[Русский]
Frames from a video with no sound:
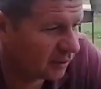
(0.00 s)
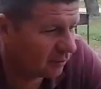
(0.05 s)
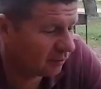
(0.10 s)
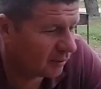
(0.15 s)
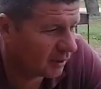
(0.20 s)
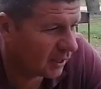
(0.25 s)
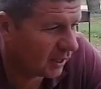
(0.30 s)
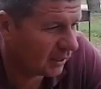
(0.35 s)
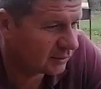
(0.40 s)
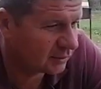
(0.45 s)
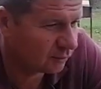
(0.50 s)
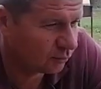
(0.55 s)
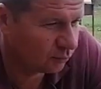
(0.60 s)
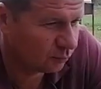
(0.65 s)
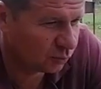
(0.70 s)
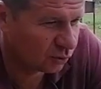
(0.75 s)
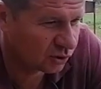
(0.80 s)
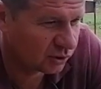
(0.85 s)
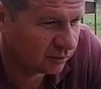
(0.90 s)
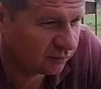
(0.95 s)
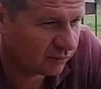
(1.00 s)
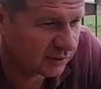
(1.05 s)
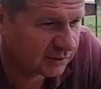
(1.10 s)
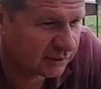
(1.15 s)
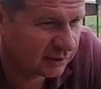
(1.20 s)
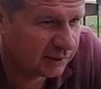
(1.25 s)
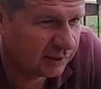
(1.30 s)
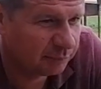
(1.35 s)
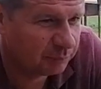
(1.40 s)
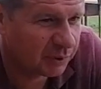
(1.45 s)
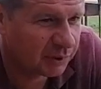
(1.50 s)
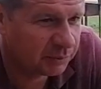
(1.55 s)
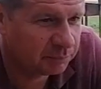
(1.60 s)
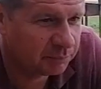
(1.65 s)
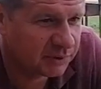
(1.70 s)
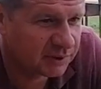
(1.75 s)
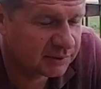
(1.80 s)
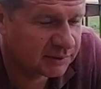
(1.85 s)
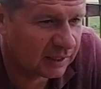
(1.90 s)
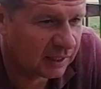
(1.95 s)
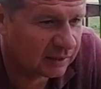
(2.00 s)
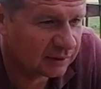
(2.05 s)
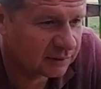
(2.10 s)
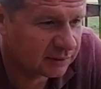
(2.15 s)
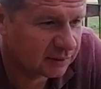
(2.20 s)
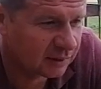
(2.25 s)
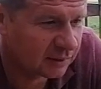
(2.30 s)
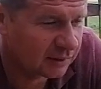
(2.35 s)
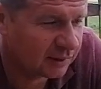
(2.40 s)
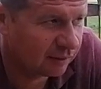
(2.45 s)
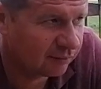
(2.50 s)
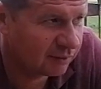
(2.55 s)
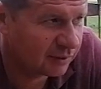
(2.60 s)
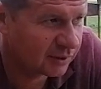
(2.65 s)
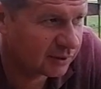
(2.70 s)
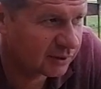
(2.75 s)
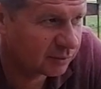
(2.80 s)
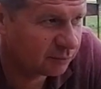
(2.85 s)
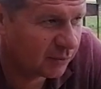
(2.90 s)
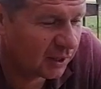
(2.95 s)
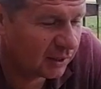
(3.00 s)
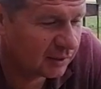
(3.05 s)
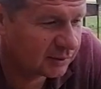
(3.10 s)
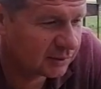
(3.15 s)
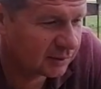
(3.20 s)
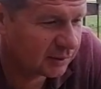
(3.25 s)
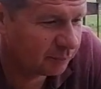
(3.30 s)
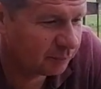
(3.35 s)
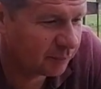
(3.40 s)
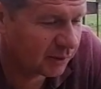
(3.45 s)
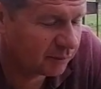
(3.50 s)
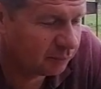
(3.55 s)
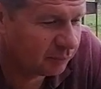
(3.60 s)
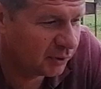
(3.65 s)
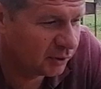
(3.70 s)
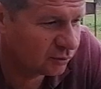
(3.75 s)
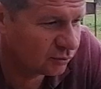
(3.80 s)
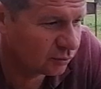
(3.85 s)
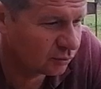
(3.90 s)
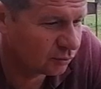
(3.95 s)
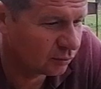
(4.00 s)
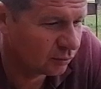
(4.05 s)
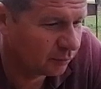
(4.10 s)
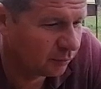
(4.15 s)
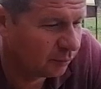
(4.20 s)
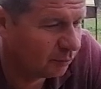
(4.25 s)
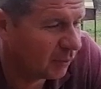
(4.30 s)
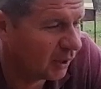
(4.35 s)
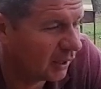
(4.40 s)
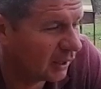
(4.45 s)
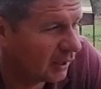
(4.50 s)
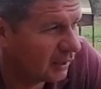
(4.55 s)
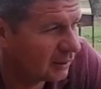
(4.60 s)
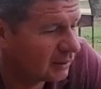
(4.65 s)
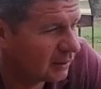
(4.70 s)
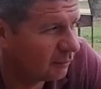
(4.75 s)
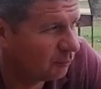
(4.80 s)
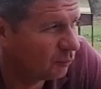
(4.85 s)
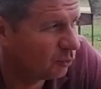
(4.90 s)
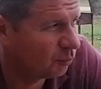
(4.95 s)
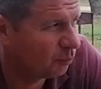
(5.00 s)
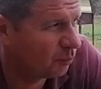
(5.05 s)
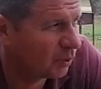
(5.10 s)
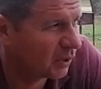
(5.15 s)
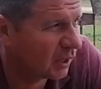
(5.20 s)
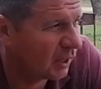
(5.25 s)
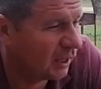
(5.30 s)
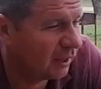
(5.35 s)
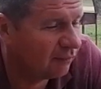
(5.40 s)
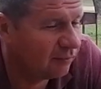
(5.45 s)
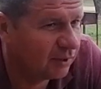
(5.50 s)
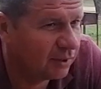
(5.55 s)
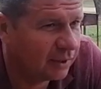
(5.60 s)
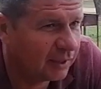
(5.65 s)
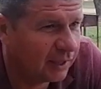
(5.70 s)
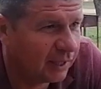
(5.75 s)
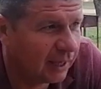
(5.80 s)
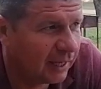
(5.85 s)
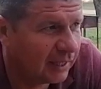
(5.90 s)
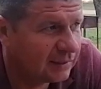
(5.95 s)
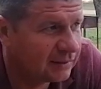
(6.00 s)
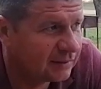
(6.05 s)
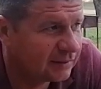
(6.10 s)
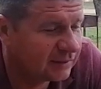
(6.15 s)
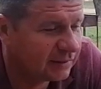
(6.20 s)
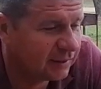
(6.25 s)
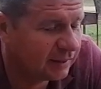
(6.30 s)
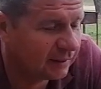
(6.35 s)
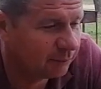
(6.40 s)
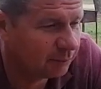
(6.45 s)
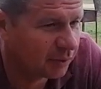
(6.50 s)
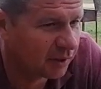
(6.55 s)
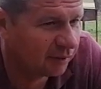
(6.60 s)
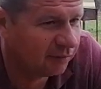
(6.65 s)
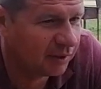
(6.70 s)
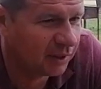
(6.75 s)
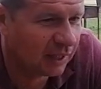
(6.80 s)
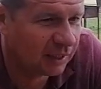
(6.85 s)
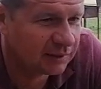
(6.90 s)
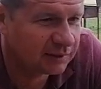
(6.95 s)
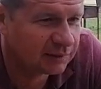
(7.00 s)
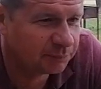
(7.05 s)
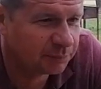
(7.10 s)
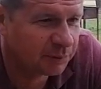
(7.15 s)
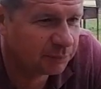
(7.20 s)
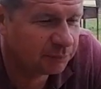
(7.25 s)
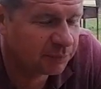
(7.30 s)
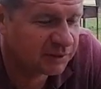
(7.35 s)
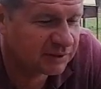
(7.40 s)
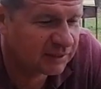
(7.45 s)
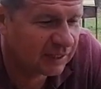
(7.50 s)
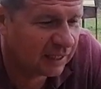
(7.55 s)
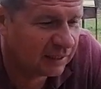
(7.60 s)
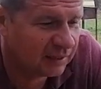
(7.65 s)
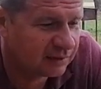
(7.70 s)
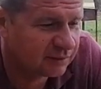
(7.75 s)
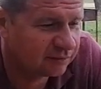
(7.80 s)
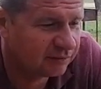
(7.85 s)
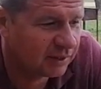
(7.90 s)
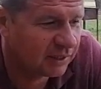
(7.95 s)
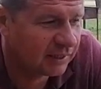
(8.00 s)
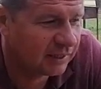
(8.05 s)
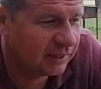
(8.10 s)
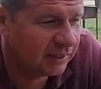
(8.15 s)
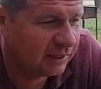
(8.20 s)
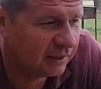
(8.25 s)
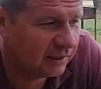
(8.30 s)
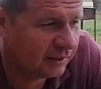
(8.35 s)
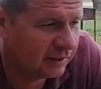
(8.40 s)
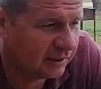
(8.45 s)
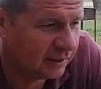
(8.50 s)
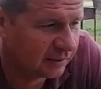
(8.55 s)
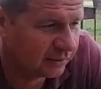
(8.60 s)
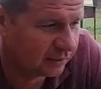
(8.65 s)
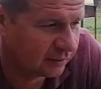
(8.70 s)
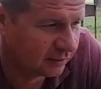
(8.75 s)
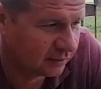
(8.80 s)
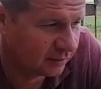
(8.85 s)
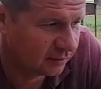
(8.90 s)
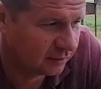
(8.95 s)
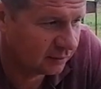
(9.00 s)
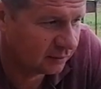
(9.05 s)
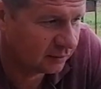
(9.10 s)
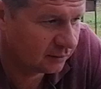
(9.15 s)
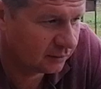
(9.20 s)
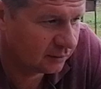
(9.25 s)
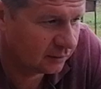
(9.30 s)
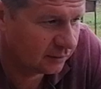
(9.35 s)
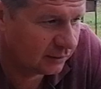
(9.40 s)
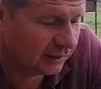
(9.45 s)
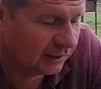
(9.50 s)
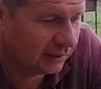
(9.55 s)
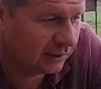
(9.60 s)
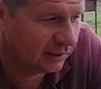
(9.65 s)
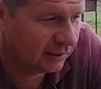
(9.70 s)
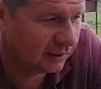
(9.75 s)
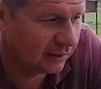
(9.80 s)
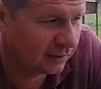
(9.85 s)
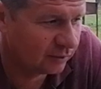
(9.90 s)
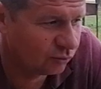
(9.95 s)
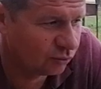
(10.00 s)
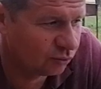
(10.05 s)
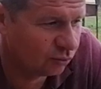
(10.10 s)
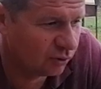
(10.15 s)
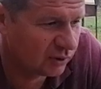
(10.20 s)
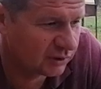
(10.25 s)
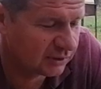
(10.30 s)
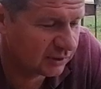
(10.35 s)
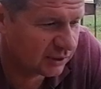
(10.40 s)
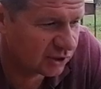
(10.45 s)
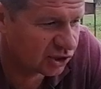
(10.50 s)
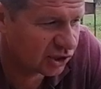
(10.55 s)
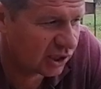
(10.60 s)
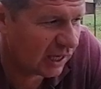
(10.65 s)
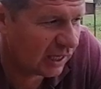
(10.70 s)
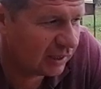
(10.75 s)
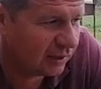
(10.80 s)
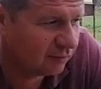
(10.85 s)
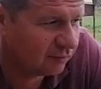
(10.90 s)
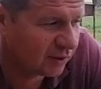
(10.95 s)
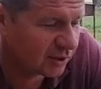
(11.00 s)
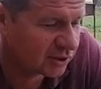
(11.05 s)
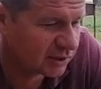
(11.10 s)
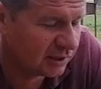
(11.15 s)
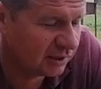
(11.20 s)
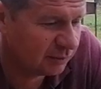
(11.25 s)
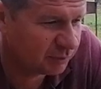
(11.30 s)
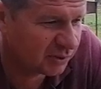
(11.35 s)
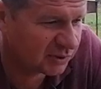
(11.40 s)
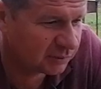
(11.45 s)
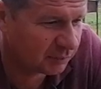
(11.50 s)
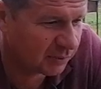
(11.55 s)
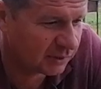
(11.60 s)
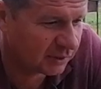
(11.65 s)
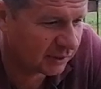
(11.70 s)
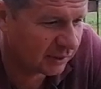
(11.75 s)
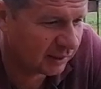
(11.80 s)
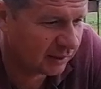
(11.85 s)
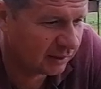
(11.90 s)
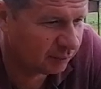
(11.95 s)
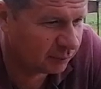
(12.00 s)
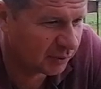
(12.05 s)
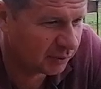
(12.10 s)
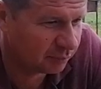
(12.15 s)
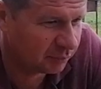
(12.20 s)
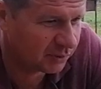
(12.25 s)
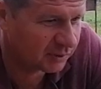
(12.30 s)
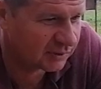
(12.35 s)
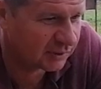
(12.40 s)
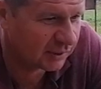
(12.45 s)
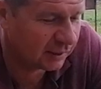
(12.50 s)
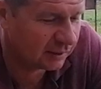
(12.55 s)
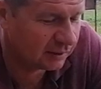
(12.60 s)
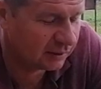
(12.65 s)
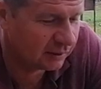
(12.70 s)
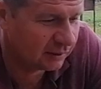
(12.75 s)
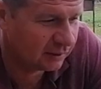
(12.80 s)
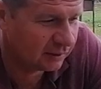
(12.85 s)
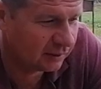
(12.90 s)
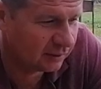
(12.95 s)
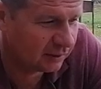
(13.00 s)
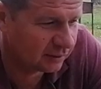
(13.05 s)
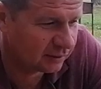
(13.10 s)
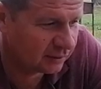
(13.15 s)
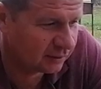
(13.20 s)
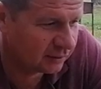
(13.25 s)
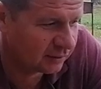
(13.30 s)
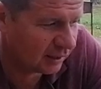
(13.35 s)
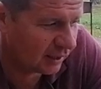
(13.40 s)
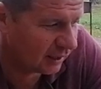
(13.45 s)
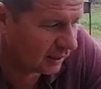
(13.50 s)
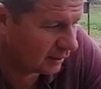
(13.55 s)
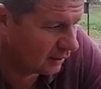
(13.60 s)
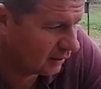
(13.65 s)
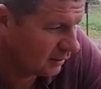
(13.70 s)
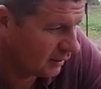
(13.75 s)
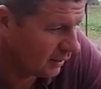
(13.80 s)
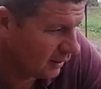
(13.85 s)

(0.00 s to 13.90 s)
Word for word: первого раза он может вас не подписать, когда вы нажимаете на подписку. Поэтому проверяйте, проверяйте, подписались вы или нет. Или нет. То есть нажали, вошли, посмотрели, подписал или нет. И так